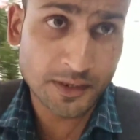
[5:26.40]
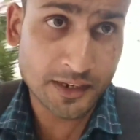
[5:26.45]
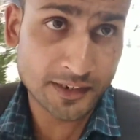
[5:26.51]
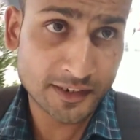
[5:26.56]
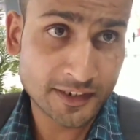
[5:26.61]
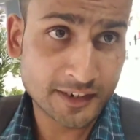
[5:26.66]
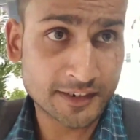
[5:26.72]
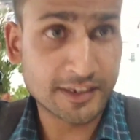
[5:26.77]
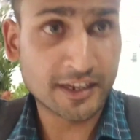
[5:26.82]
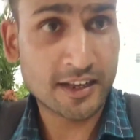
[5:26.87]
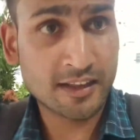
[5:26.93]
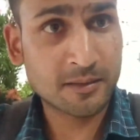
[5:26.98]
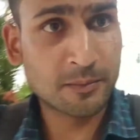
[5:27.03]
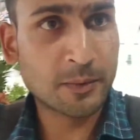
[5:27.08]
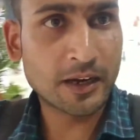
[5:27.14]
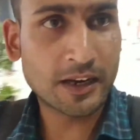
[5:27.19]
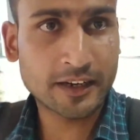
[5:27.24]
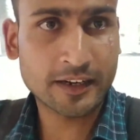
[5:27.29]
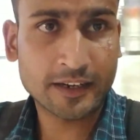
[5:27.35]
पे ये डांस
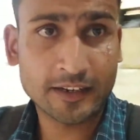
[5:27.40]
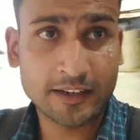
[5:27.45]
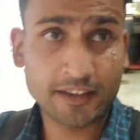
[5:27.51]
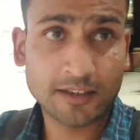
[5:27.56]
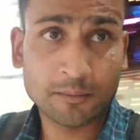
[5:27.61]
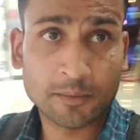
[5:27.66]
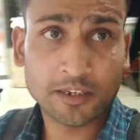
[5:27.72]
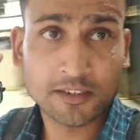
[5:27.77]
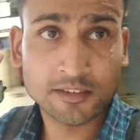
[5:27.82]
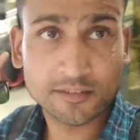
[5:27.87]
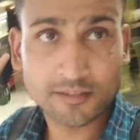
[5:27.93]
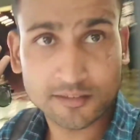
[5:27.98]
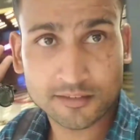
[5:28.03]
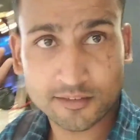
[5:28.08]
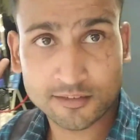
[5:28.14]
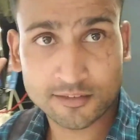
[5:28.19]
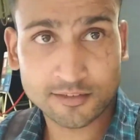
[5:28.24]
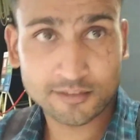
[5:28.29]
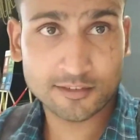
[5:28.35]
बार है ना भाई
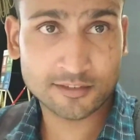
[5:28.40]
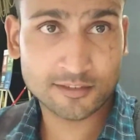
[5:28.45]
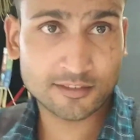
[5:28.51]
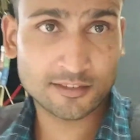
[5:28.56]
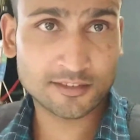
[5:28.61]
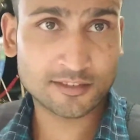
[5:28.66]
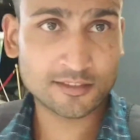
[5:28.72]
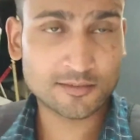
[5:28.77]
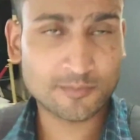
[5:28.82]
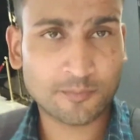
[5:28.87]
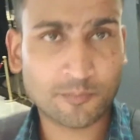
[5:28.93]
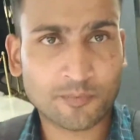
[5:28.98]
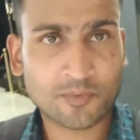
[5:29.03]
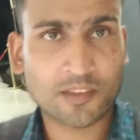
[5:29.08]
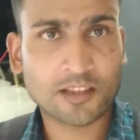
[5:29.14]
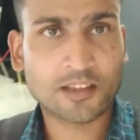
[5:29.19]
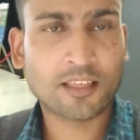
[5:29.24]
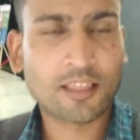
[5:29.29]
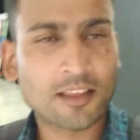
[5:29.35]

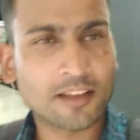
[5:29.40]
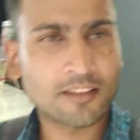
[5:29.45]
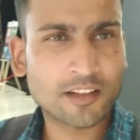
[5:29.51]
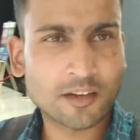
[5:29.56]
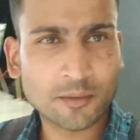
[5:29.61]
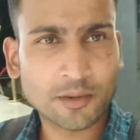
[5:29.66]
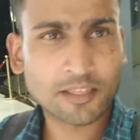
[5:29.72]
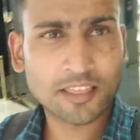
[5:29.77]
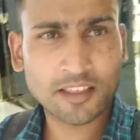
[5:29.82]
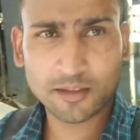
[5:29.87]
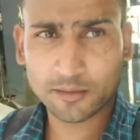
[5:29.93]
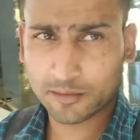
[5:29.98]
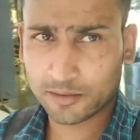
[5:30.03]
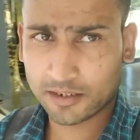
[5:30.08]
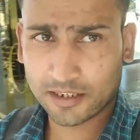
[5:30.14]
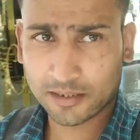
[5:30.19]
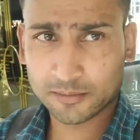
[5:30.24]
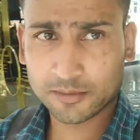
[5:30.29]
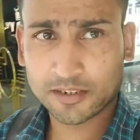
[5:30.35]
इसके अंदर वैसे
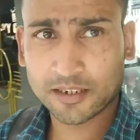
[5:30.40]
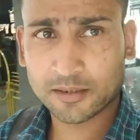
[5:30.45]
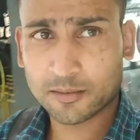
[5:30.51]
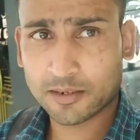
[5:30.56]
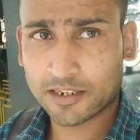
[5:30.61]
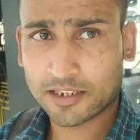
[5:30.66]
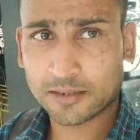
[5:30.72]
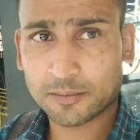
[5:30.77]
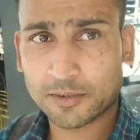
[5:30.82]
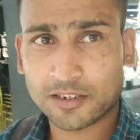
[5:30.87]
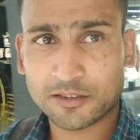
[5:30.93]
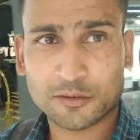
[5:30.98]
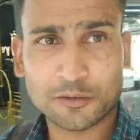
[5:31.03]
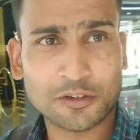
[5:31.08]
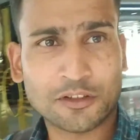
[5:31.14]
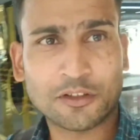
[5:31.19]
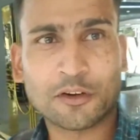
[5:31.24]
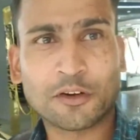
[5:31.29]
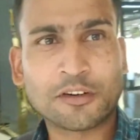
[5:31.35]
अभी हमारे पास
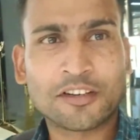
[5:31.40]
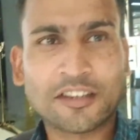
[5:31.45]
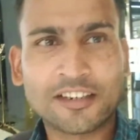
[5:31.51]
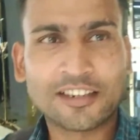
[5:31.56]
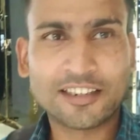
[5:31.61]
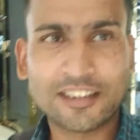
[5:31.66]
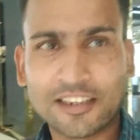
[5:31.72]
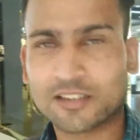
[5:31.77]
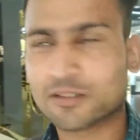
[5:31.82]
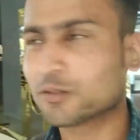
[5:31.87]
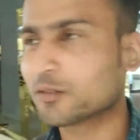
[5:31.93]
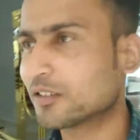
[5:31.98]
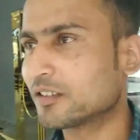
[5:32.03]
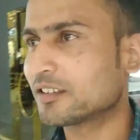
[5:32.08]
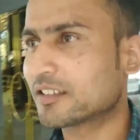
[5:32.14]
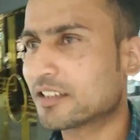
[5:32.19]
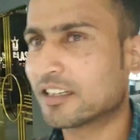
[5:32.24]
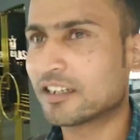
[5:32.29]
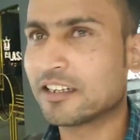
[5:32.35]
तो अथॉरिटी नहीं है क्योंकि
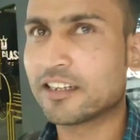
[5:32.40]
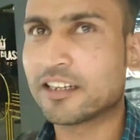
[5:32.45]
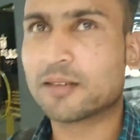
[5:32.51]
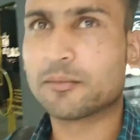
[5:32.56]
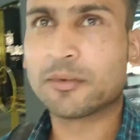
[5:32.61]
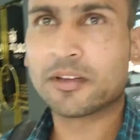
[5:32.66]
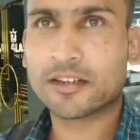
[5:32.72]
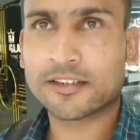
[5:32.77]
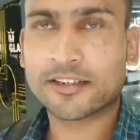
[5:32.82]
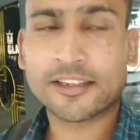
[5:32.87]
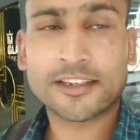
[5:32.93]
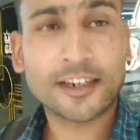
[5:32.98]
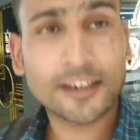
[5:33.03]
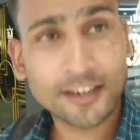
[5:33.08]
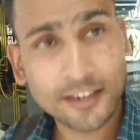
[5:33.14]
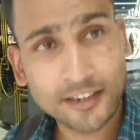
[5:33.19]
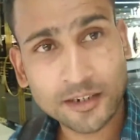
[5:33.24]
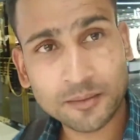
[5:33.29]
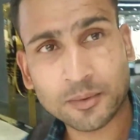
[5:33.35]
इसके लिए हमें एक
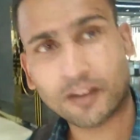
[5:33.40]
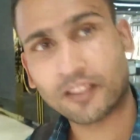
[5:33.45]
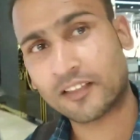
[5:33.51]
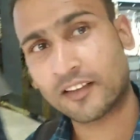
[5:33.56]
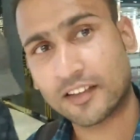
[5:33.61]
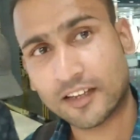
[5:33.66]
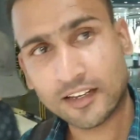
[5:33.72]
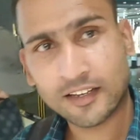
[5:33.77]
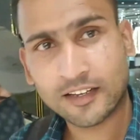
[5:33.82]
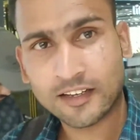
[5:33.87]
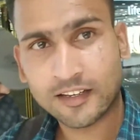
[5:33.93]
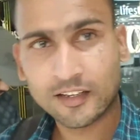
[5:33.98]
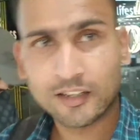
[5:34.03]
टिकट लेनी पड़ती है